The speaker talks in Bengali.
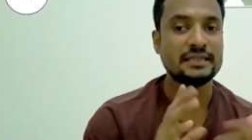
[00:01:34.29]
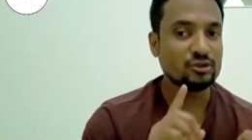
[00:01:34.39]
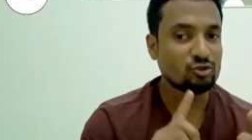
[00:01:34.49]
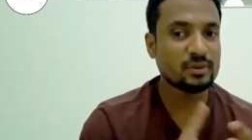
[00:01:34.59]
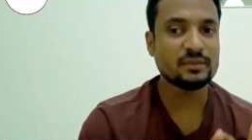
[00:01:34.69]

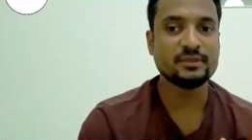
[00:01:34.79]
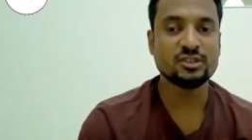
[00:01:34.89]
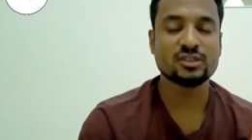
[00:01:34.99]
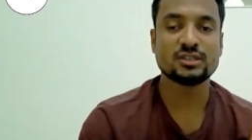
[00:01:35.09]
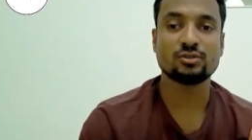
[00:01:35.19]
ইউটিউবের
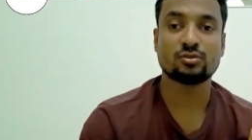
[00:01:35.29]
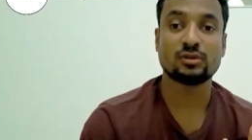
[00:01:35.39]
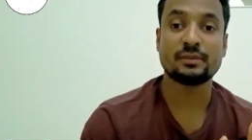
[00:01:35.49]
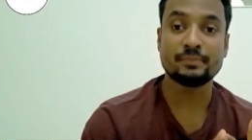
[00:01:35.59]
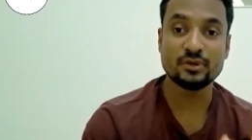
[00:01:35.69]
ভিডিওতে
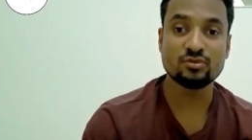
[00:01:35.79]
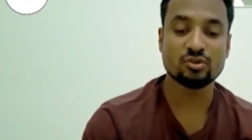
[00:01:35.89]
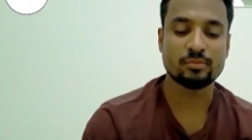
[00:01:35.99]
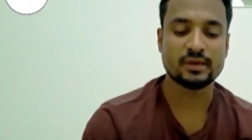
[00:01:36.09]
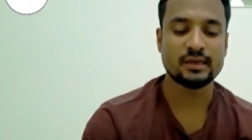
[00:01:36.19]
যতটা ভিউজ
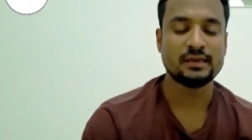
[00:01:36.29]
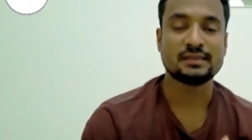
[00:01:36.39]
হবে